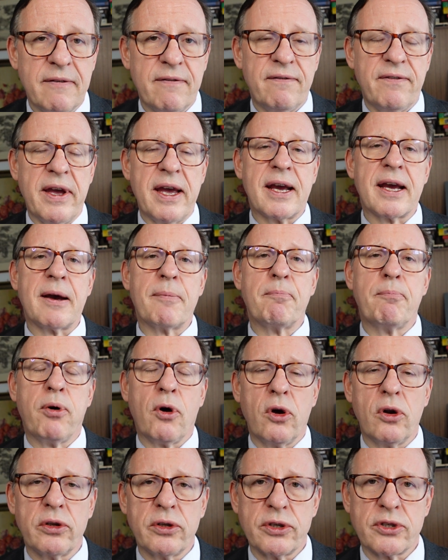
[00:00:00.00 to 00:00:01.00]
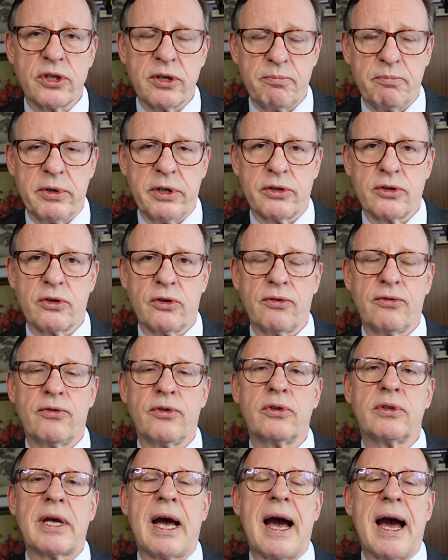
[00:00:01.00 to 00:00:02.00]
Welcher polnische Bischof
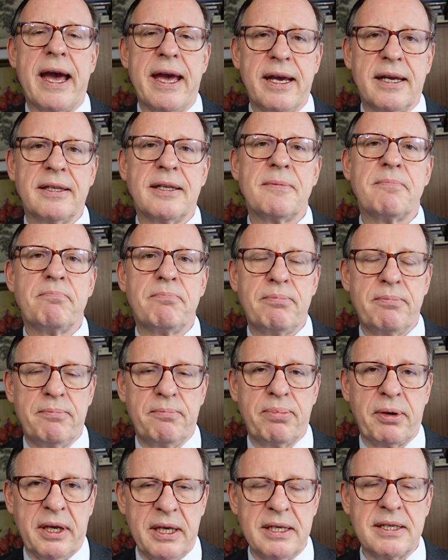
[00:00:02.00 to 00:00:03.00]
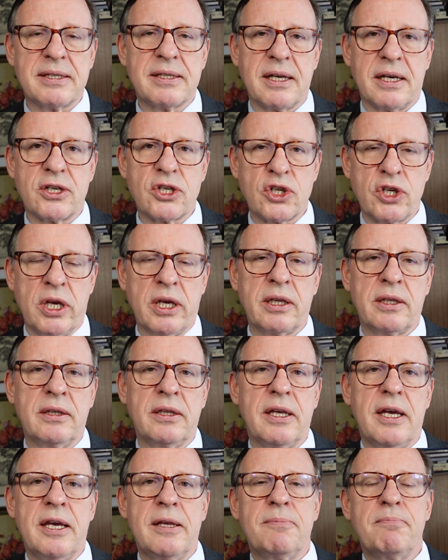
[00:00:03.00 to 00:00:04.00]
wird eigene Priester
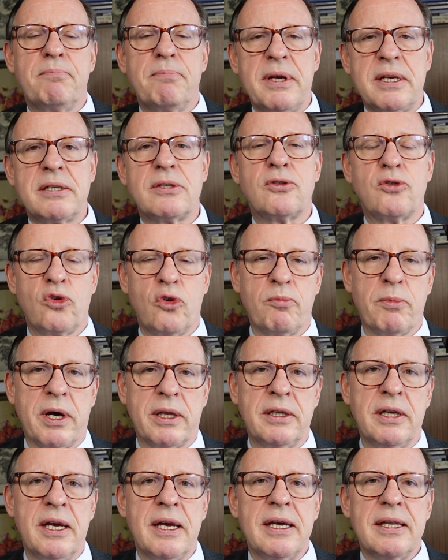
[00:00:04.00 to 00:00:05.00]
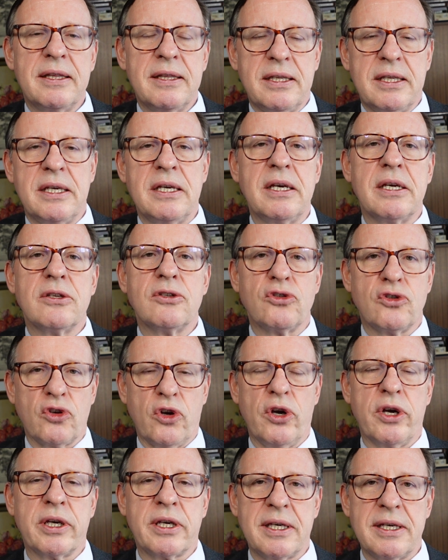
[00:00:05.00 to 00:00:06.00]
schicken in Bistümern, die
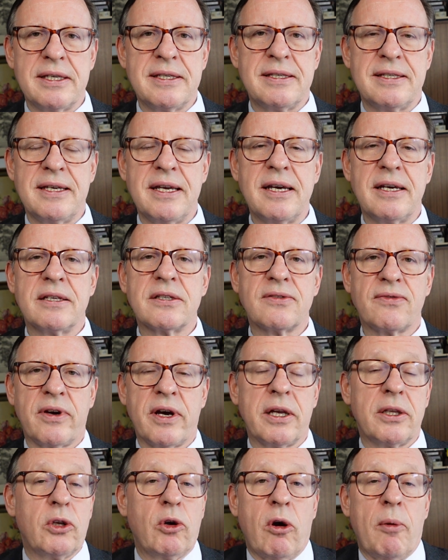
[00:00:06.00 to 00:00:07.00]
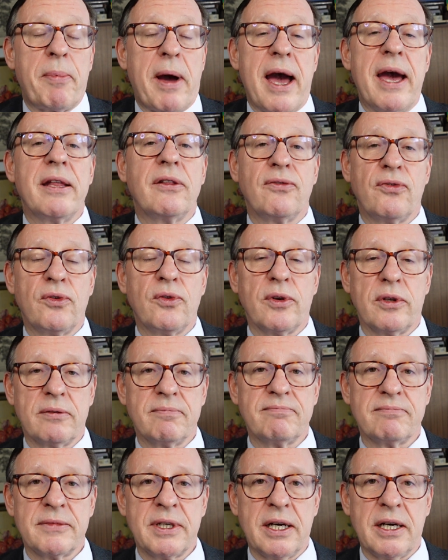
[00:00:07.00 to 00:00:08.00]
solche Segensfeiern überhaupt einführen.
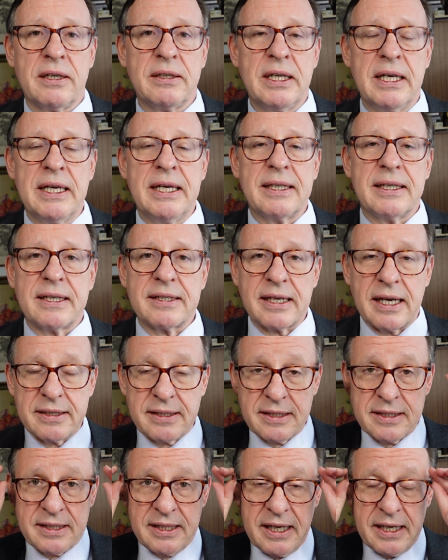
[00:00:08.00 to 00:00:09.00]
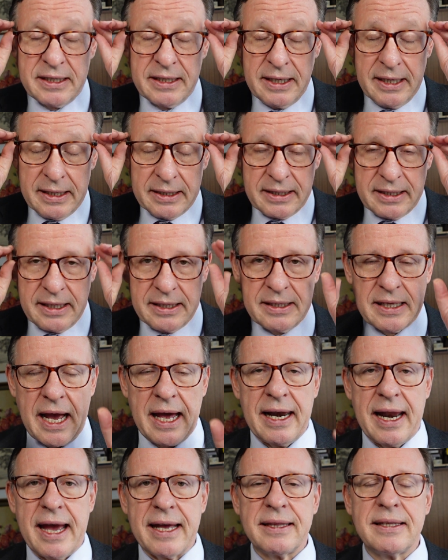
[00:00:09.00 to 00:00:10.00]
Ja? Das heißt, Sie sehen,
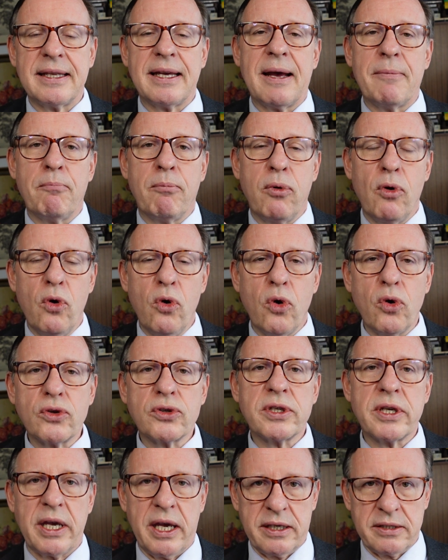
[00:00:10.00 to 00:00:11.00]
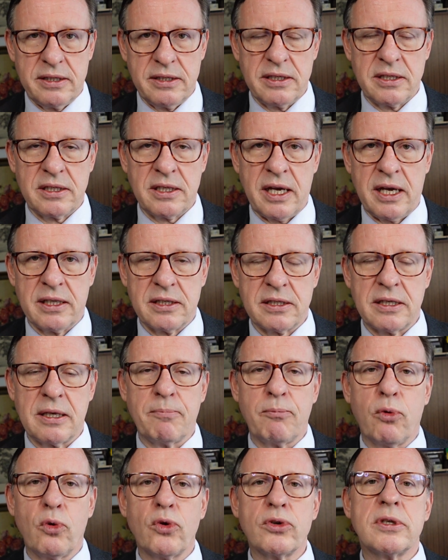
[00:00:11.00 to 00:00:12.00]
allein die bloße Existenz, die
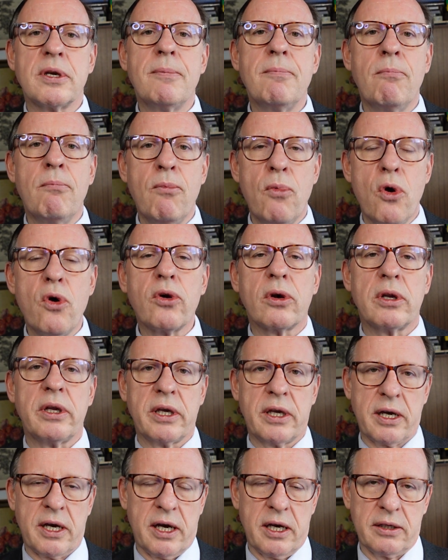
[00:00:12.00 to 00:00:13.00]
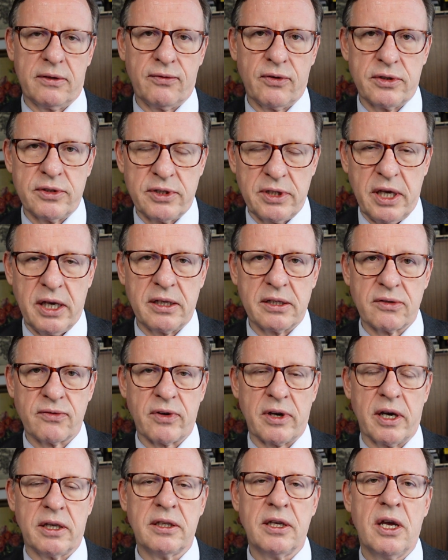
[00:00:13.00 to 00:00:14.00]
bloße Möglichkeit von
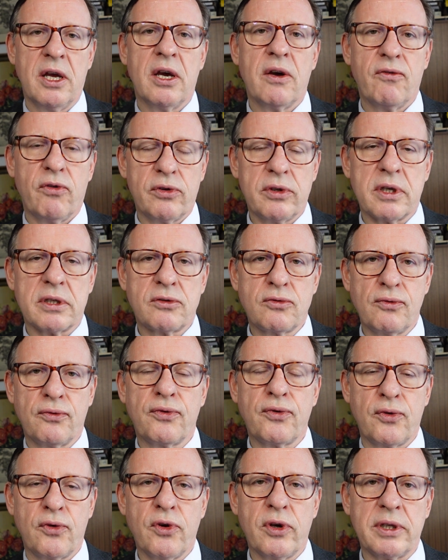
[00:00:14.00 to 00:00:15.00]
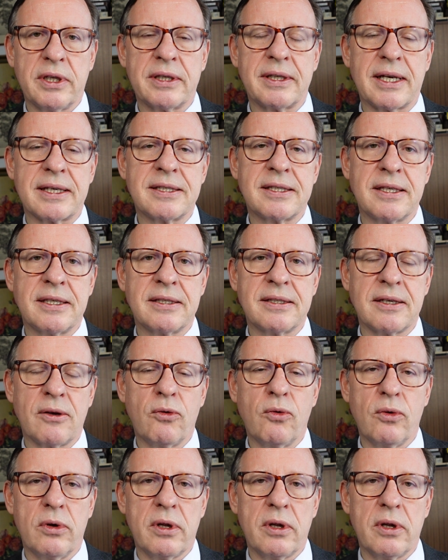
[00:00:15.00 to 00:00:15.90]
Segensfeiern wird dazu führen, dass diese,